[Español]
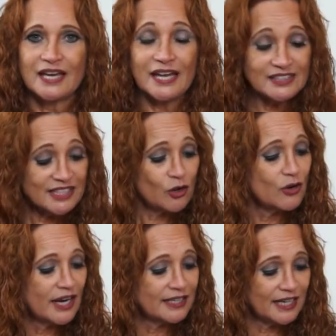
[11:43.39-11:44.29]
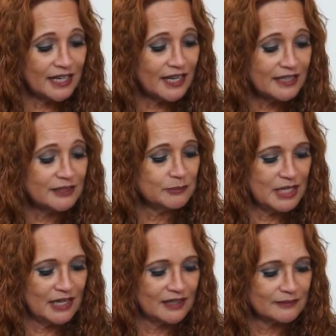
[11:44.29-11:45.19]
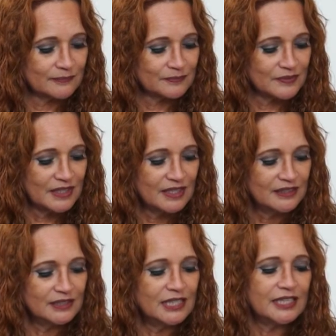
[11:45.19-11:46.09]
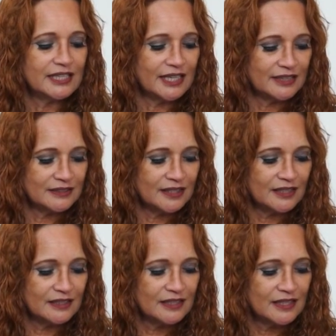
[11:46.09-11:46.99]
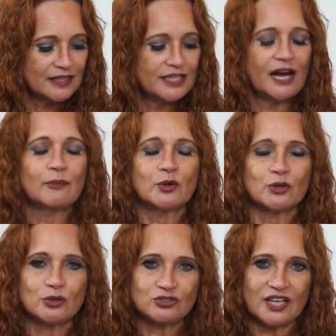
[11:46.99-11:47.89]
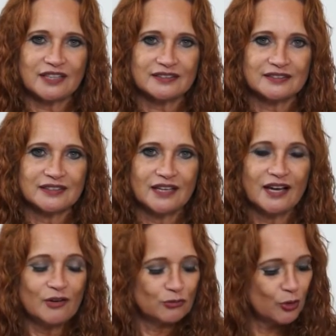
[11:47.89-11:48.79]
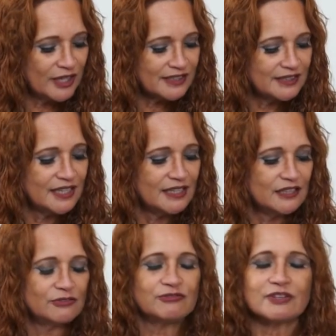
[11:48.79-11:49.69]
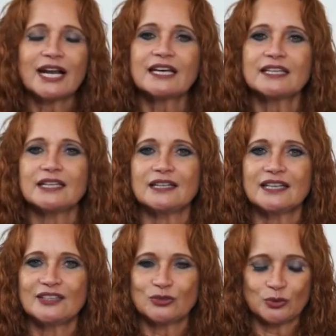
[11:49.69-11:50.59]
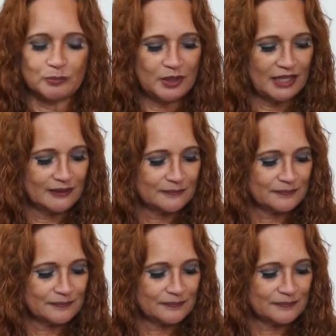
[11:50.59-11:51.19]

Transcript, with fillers: hecha con canela y miel, diligente y amorosa, fuerte y frágil en su piel,